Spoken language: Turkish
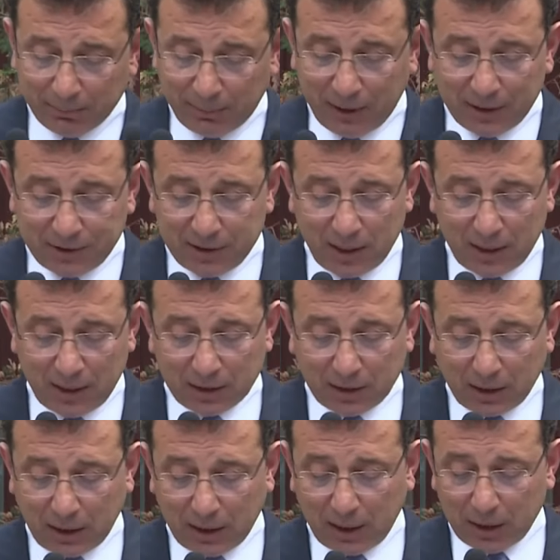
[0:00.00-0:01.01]
belediyenin
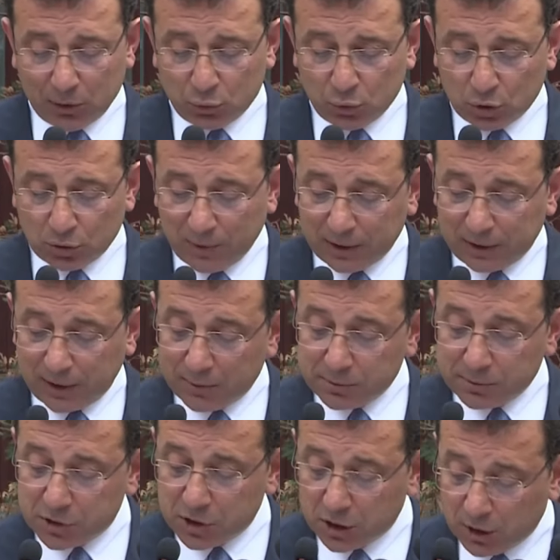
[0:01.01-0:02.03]
karar yürütme
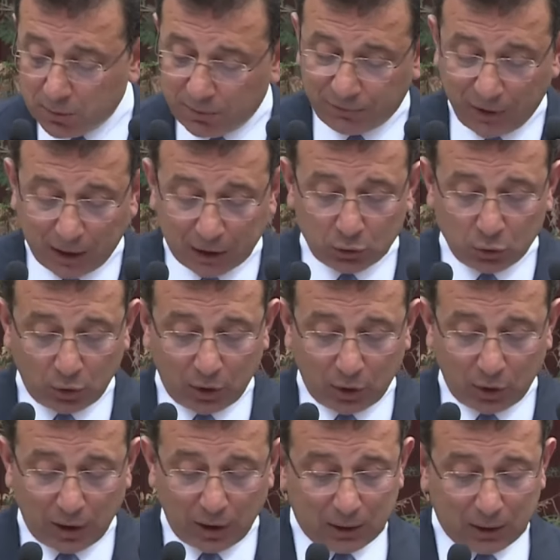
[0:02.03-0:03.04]
temsil gibi farklı
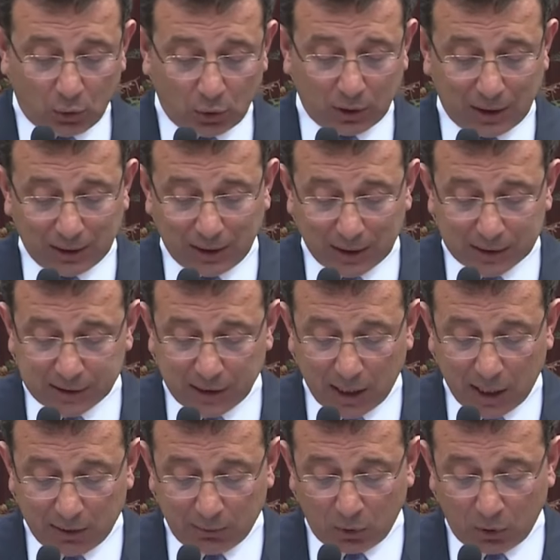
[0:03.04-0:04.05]
organlara
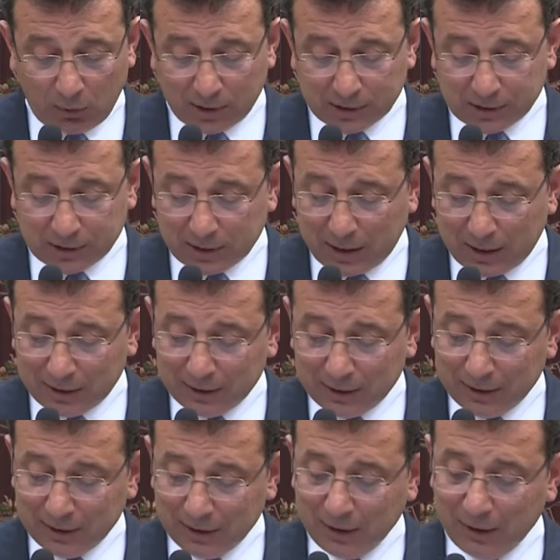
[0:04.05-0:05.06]
sahip olmasından
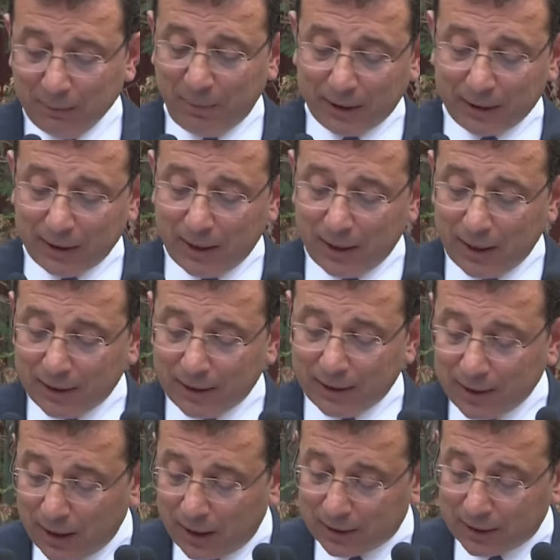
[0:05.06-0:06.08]
beklenen
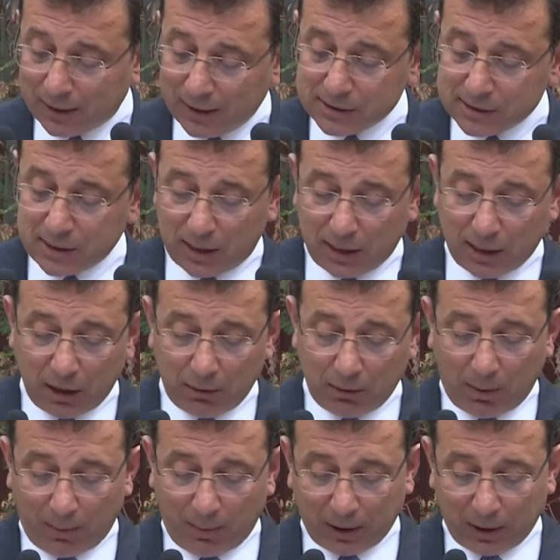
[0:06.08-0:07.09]
yarar da
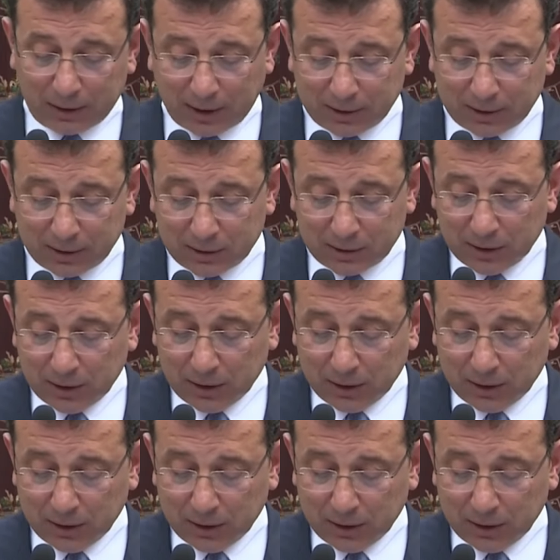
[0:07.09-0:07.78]
sağlanamamaktadır.